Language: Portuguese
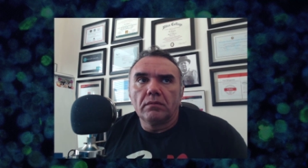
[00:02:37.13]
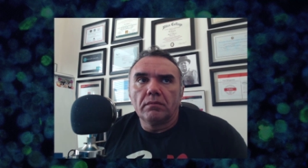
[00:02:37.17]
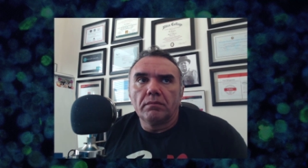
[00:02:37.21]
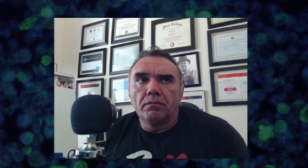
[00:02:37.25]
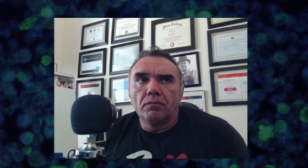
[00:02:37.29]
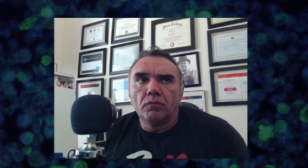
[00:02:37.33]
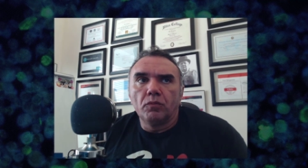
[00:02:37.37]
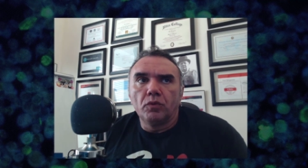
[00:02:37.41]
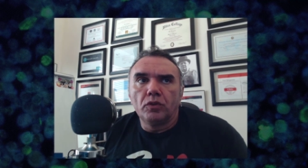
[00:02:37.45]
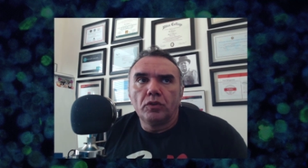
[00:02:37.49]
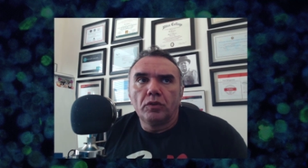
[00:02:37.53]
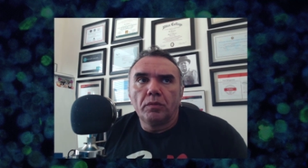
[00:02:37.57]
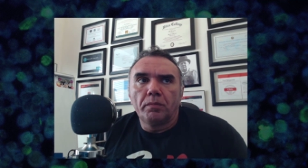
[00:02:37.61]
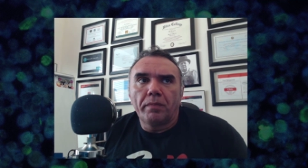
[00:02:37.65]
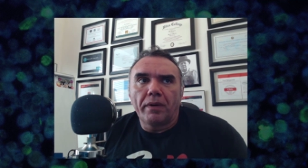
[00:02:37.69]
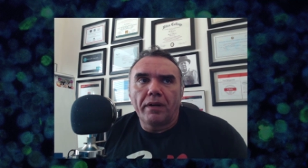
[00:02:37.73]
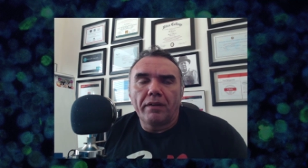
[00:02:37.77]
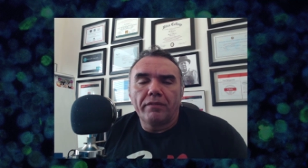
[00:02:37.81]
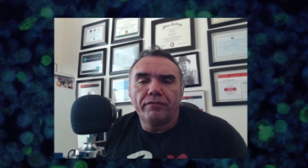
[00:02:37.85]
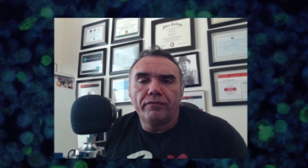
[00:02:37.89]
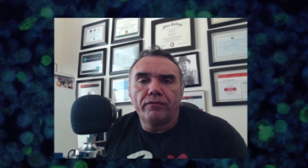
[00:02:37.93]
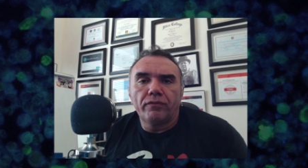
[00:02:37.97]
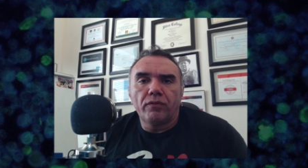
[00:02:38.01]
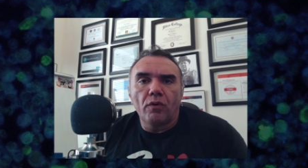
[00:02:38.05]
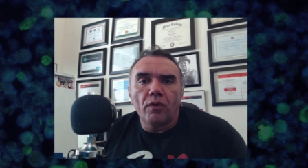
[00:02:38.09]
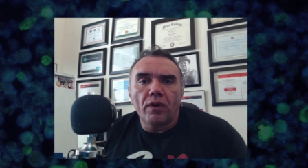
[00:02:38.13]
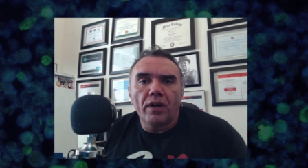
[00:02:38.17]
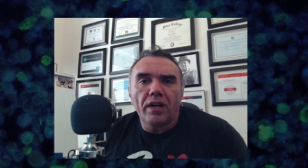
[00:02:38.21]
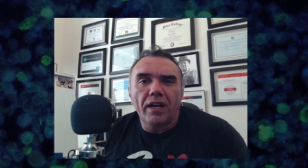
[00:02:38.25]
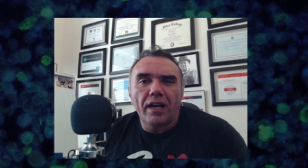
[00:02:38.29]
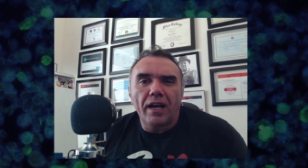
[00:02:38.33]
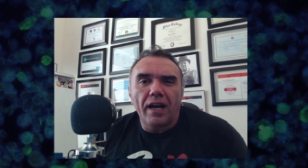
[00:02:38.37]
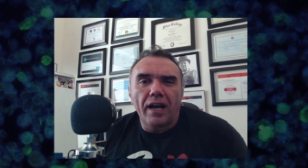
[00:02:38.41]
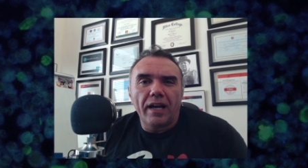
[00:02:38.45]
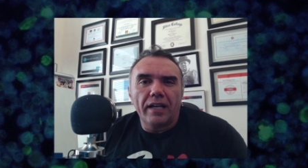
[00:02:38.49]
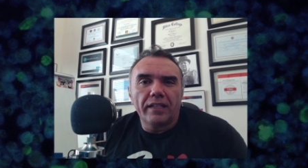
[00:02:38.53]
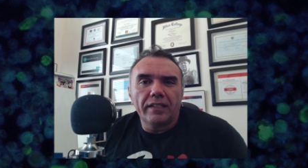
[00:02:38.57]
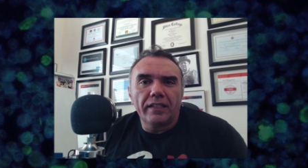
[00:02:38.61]
muito para
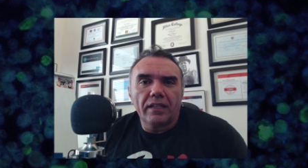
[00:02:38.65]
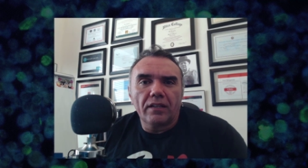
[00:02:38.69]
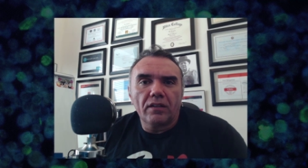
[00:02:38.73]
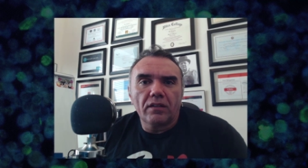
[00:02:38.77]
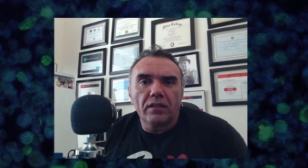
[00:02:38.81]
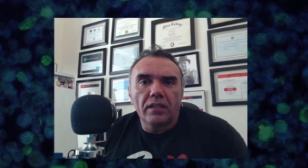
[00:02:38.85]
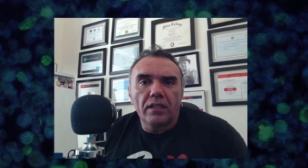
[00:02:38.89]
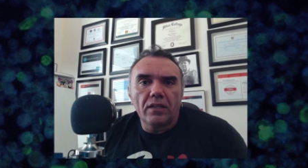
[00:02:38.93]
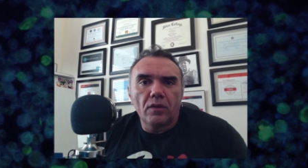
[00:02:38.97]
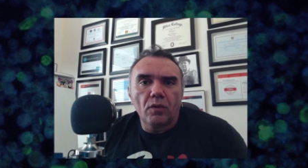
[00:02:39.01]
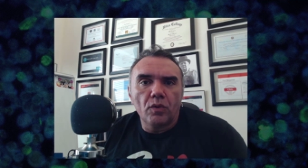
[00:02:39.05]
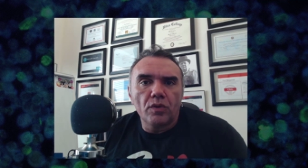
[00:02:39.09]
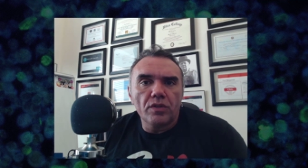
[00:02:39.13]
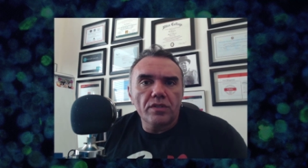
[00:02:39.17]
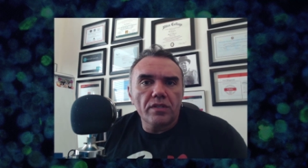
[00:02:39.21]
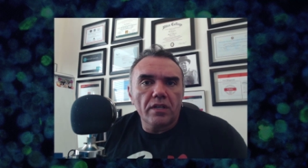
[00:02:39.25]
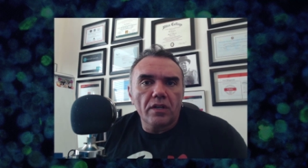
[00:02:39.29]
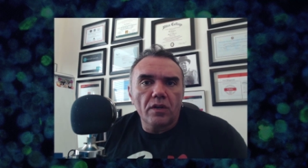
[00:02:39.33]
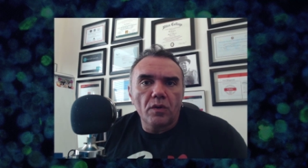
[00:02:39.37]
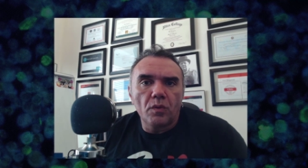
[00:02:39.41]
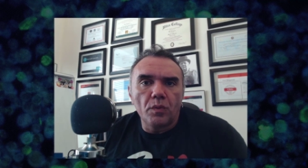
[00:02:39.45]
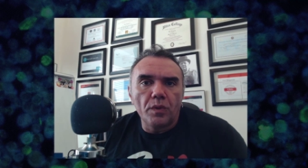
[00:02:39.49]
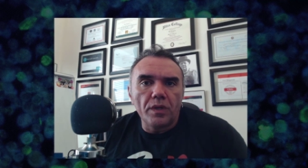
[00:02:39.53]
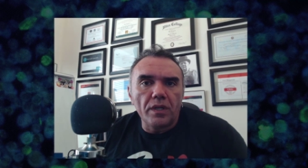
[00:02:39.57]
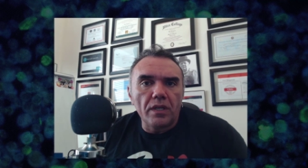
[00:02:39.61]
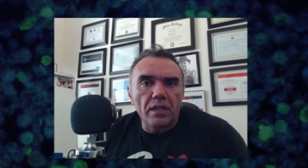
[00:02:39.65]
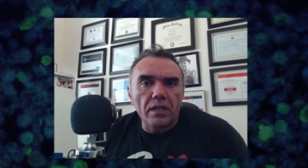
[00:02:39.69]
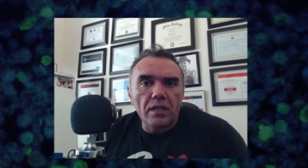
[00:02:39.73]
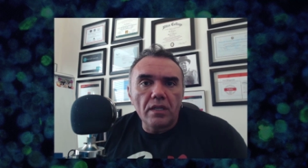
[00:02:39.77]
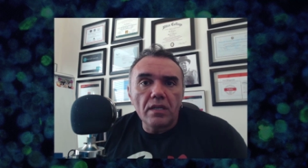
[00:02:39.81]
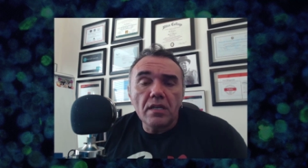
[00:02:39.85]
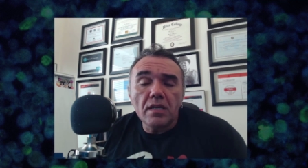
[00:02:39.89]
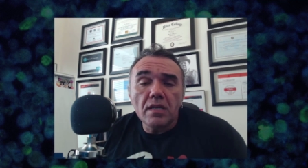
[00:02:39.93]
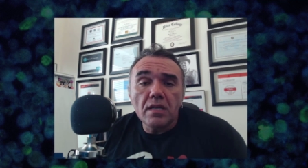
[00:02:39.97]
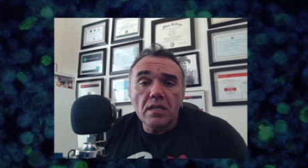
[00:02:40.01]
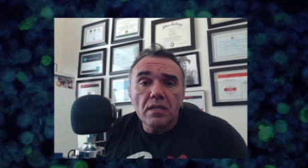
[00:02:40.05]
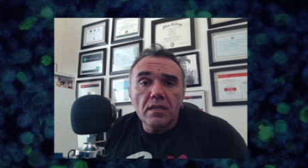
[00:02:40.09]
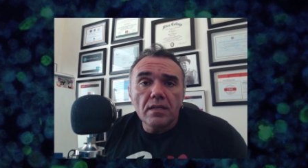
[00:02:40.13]
focar na, em coisa
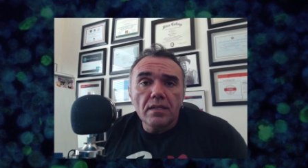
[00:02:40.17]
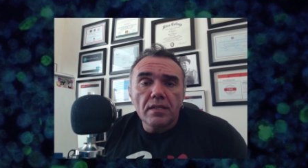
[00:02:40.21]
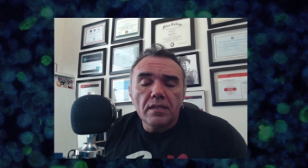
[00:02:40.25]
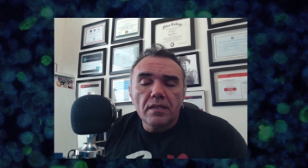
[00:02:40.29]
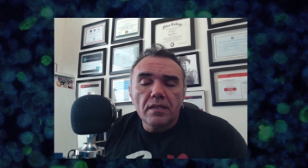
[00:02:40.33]
ruim